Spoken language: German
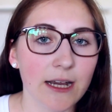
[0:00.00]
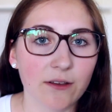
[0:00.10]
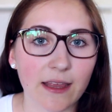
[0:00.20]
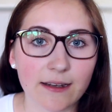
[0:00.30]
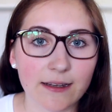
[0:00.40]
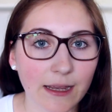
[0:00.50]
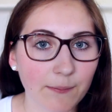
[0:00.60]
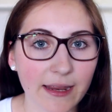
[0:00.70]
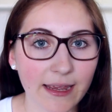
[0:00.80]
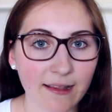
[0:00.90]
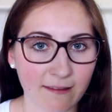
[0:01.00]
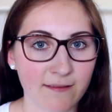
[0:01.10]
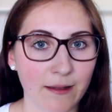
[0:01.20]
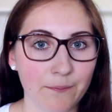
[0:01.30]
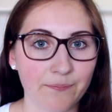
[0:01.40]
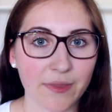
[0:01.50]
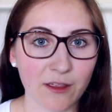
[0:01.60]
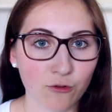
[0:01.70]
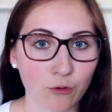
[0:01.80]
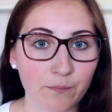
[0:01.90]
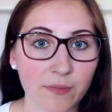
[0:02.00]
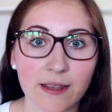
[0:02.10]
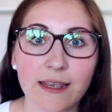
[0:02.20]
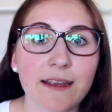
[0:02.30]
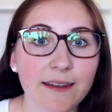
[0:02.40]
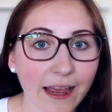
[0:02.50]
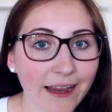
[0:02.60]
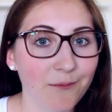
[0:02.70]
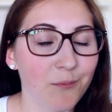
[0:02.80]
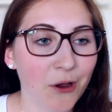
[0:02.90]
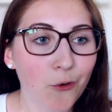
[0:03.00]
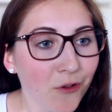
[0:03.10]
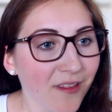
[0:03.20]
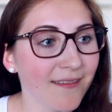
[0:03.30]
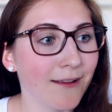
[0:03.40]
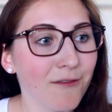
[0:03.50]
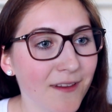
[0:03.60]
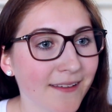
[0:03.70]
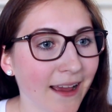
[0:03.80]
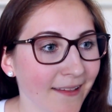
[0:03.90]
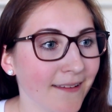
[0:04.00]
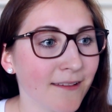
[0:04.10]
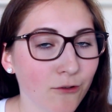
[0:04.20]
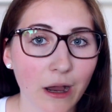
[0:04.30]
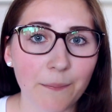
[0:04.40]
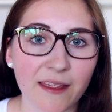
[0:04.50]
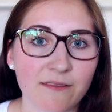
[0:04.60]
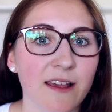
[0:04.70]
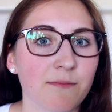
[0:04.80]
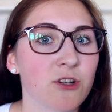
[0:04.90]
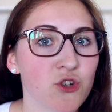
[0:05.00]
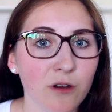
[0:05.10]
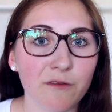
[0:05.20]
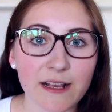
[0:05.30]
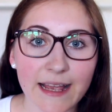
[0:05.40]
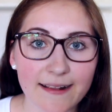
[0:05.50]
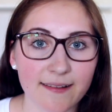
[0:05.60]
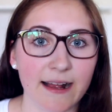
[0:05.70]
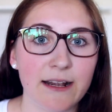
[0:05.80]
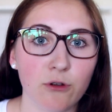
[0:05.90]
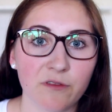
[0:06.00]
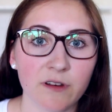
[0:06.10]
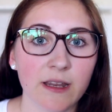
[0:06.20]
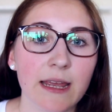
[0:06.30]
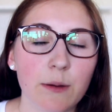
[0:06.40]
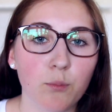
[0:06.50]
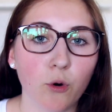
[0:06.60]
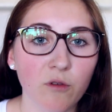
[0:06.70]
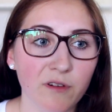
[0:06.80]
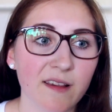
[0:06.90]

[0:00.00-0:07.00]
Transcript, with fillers: und dann kriegt man ein Kind zusammen. So, Nein, bei uns läuft das Ganze so ab, dass wir erstmal schön viel Geld zahlen dürfen. Pro